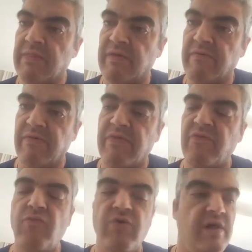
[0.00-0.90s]
te sientes
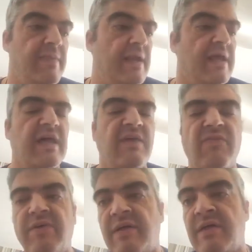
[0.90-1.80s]
muy
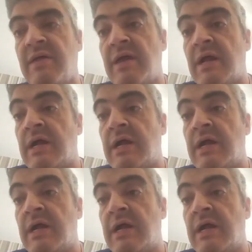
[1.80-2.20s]
inteligente,